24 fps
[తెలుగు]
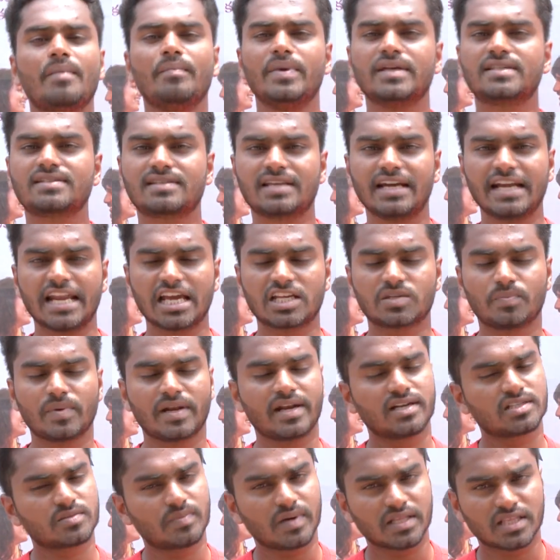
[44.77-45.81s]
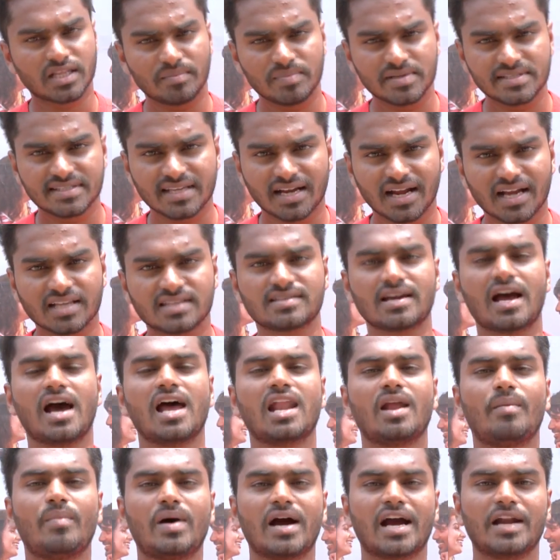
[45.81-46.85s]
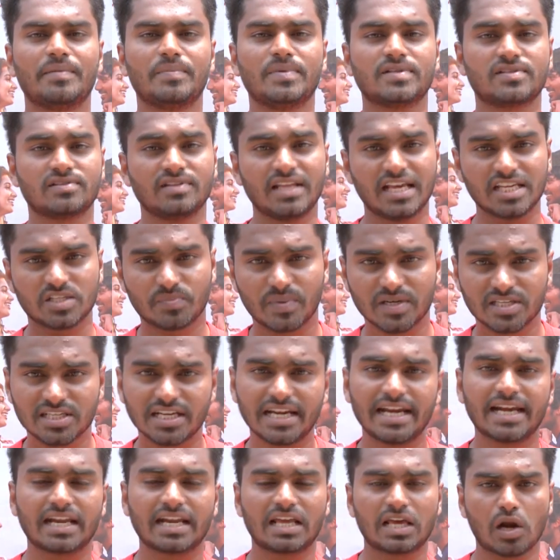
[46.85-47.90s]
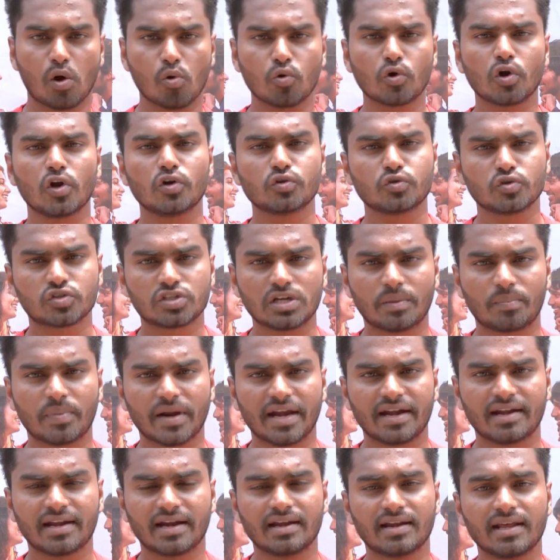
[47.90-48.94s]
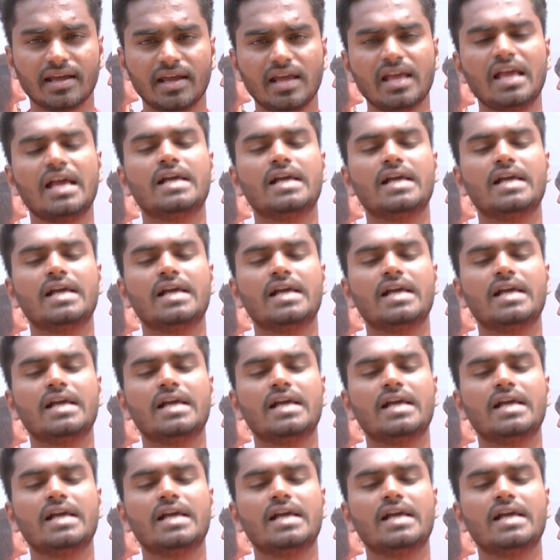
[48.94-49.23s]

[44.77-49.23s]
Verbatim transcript: బిగ్ స్క్రీన్ ఎక్స్పీరియన్స్ మాత్రం నిజంగా చాలా బాగా అనిపిస్తుంది ఎస్పెషల్ అండ్ క్రౌడ్లో చూసినప్పుడు ఏంటంటే